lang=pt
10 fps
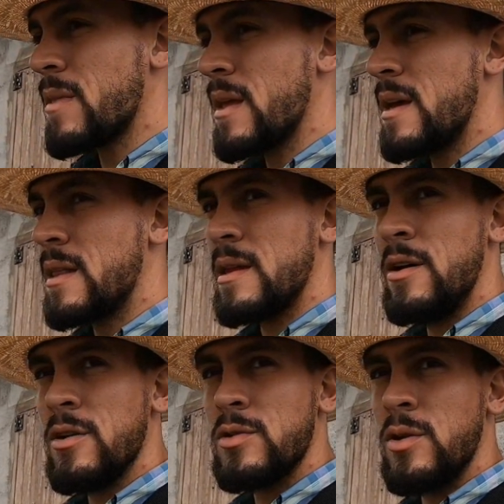Então
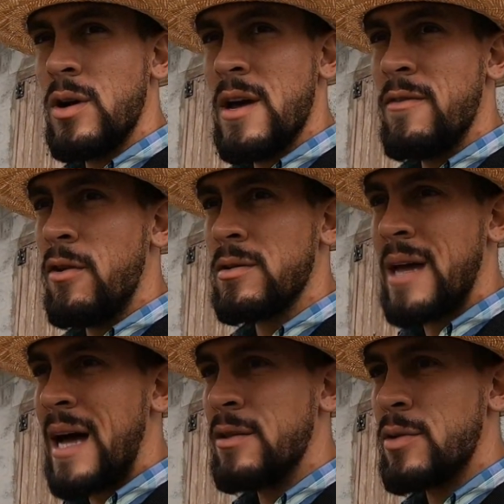eu tô
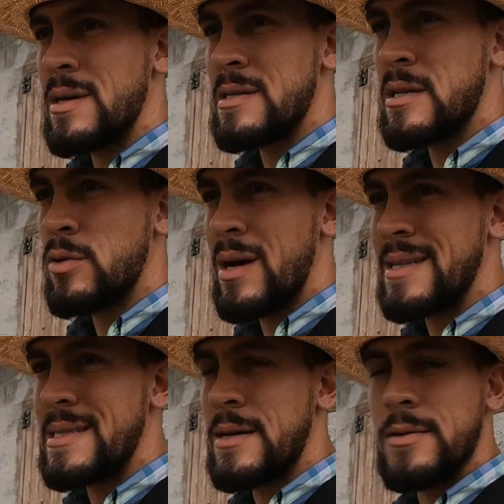revoltado com essa
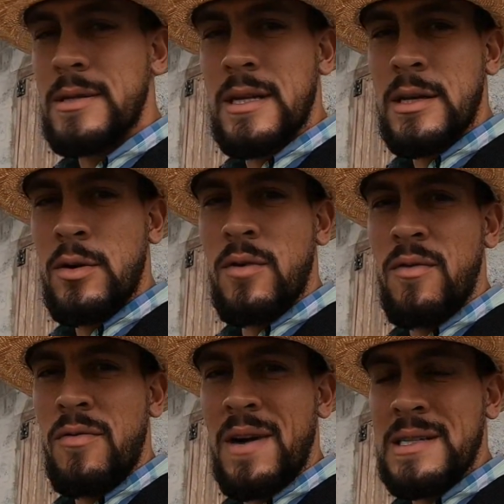situação, entendeu? Eu vou
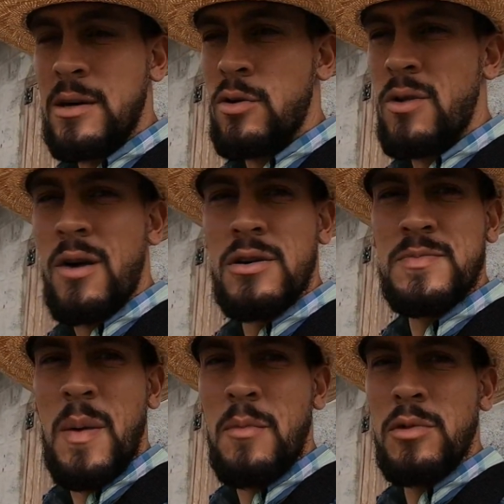fazer alguma coisa
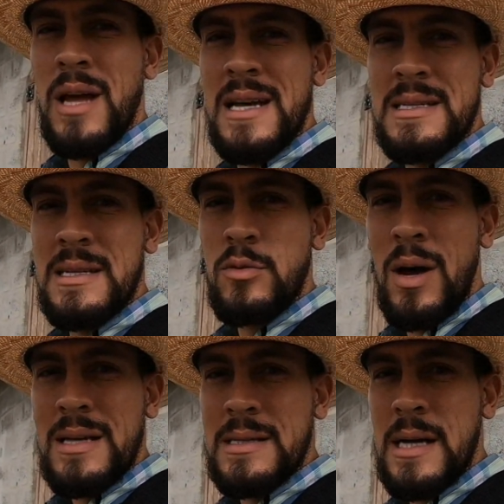para mudar essa
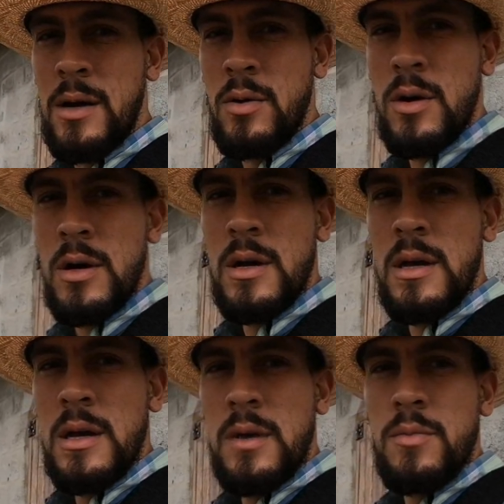situação,
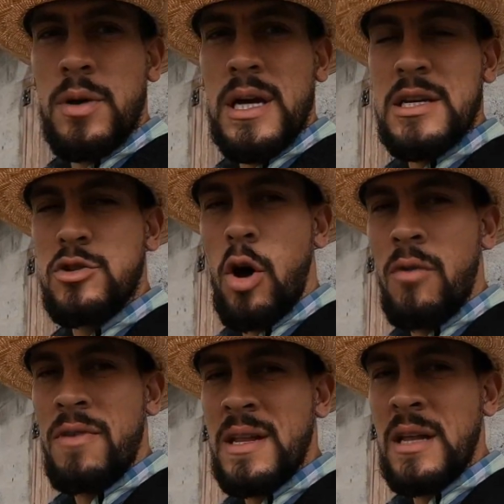porque só o
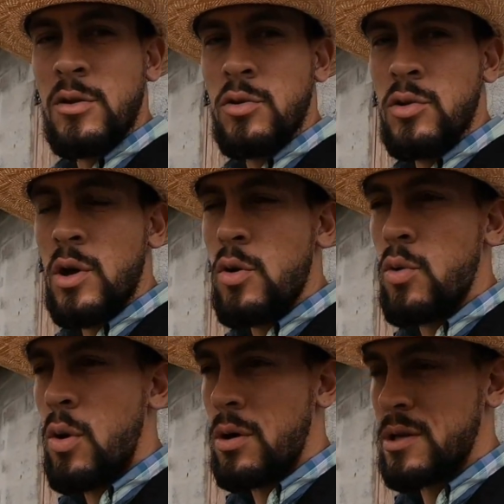veneno não deu
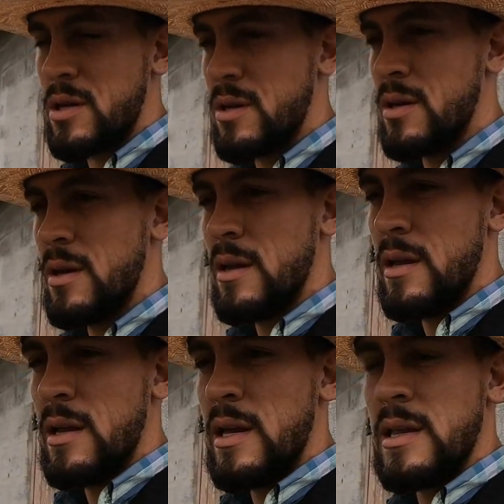conta.
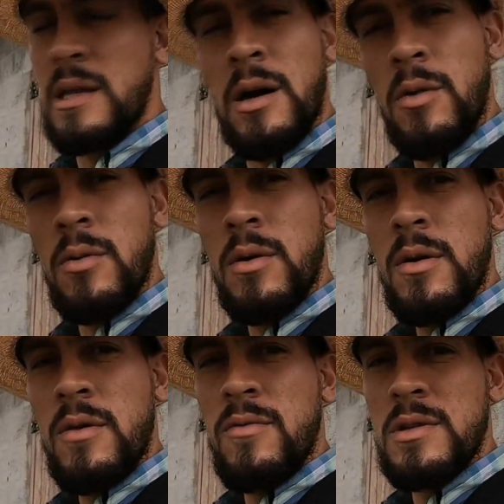Então,
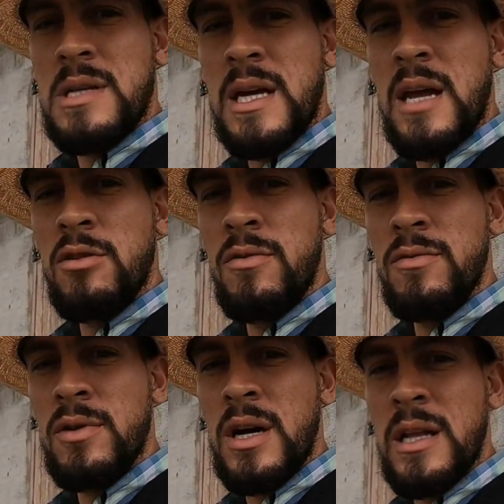você que é novo no
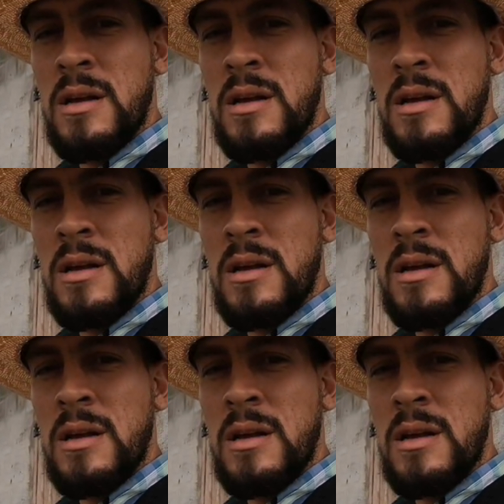canal,